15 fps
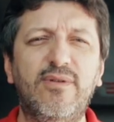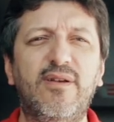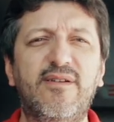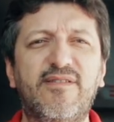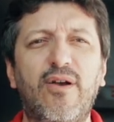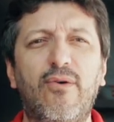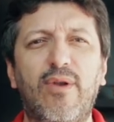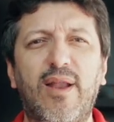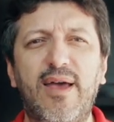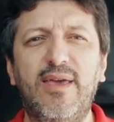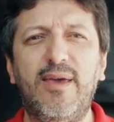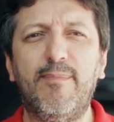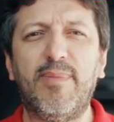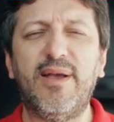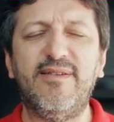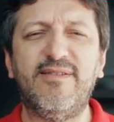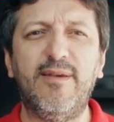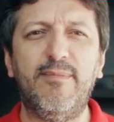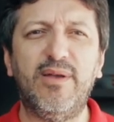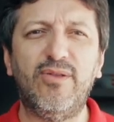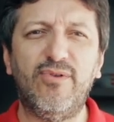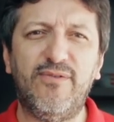de deixar o like para
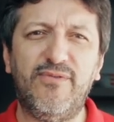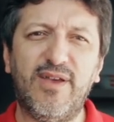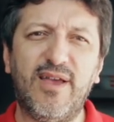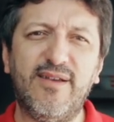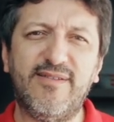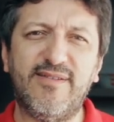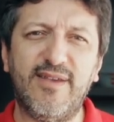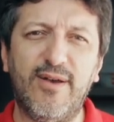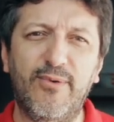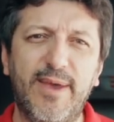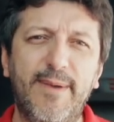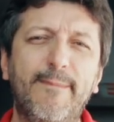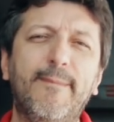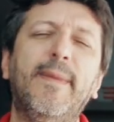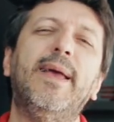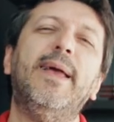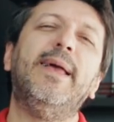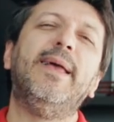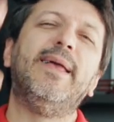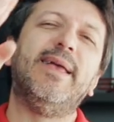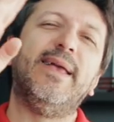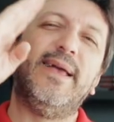receber a notificação, hein?
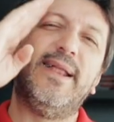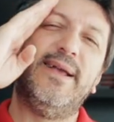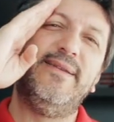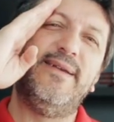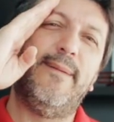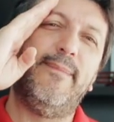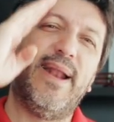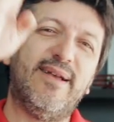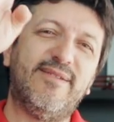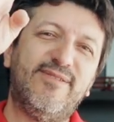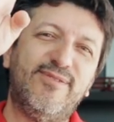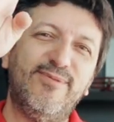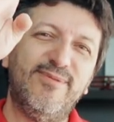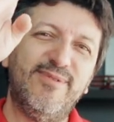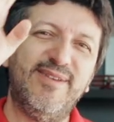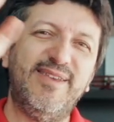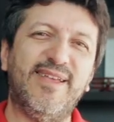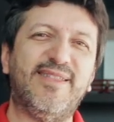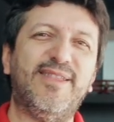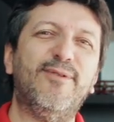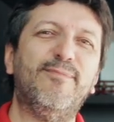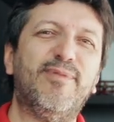Grande abraço e
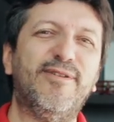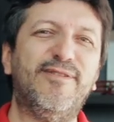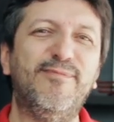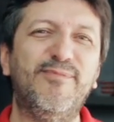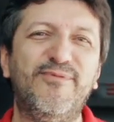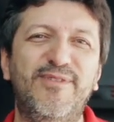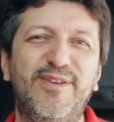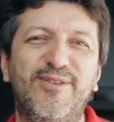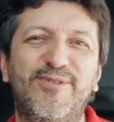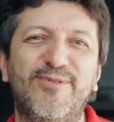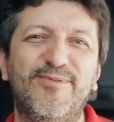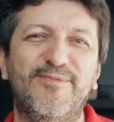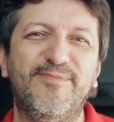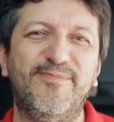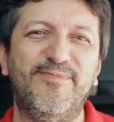até o próximo vídeo.